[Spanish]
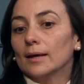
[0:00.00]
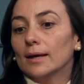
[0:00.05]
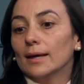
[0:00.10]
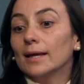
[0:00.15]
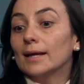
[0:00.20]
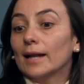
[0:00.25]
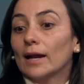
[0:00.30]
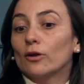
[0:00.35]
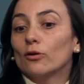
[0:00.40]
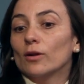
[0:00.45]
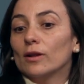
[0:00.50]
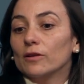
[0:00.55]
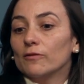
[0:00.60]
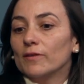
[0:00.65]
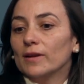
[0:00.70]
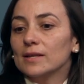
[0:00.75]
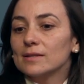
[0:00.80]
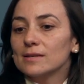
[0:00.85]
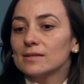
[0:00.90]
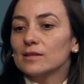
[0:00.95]
y claro, la
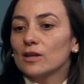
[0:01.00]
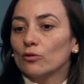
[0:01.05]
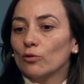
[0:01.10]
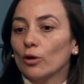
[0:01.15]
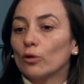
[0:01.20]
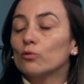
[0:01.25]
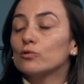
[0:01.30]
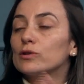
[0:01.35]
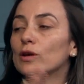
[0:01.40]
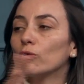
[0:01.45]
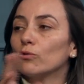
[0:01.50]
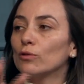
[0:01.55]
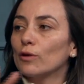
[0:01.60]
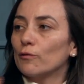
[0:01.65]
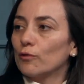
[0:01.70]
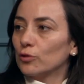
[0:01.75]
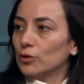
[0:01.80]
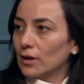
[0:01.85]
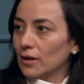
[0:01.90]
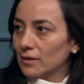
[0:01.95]
diferencia es que no han cruzado una
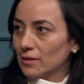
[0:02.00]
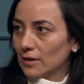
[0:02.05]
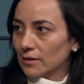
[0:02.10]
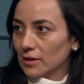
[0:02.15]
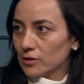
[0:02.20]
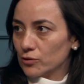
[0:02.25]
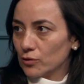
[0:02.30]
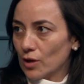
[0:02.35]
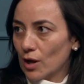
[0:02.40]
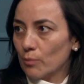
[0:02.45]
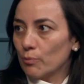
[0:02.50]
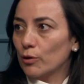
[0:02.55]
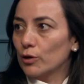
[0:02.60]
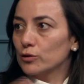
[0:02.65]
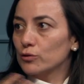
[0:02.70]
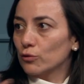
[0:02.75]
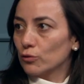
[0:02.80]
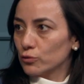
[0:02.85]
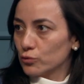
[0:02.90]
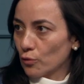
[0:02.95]
frontera internacional, por
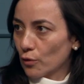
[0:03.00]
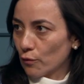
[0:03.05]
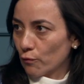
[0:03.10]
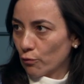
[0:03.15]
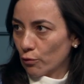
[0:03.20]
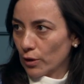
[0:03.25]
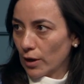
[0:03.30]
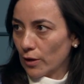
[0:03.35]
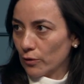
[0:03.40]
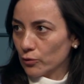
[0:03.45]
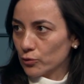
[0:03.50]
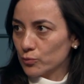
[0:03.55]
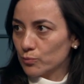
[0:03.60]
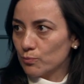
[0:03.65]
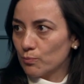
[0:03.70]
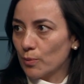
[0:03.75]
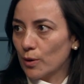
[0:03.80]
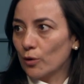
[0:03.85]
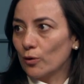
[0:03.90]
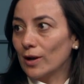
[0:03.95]
eso no son refugiados,
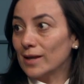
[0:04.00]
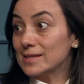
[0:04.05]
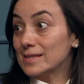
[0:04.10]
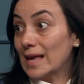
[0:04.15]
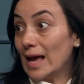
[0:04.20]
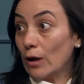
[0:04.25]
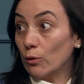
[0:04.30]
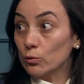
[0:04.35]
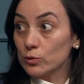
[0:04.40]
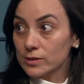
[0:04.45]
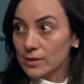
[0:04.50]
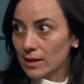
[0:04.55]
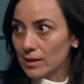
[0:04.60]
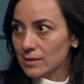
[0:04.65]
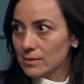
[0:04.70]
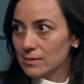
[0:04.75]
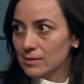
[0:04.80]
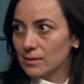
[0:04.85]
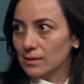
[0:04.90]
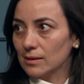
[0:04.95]
pero las causas
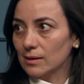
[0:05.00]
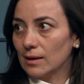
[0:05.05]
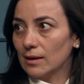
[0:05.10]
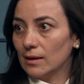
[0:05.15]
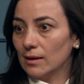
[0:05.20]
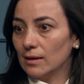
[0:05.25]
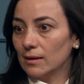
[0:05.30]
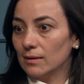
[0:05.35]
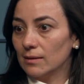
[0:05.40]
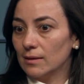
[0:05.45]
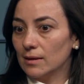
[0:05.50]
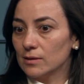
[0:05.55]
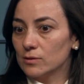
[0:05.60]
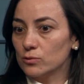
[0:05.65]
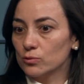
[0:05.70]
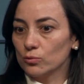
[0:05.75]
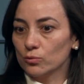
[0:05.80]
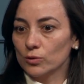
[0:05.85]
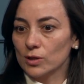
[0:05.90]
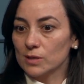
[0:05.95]
eh, de
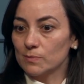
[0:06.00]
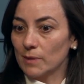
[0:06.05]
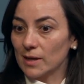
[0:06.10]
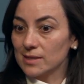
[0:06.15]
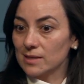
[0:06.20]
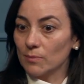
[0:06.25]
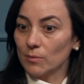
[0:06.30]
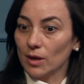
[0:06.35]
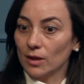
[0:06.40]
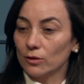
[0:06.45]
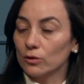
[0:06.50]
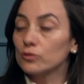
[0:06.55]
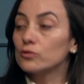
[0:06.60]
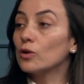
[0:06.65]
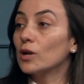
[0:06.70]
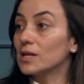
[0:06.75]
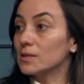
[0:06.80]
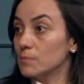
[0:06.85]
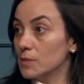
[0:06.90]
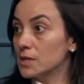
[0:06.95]
su desplazamiento
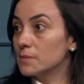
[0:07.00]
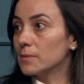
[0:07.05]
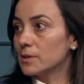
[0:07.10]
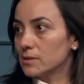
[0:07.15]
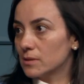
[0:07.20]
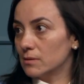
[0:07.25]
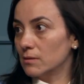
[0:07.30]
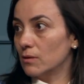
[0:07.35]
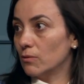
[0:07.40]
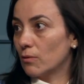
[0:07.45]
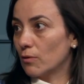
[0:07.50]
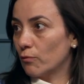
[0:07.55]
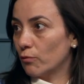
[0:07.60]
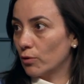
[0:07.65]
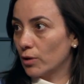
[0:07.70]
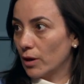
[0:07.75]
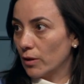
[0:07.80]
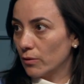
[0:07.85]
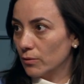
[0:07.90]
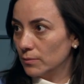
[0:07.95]
son las mismas. Son
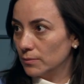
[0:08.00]
refugiados, en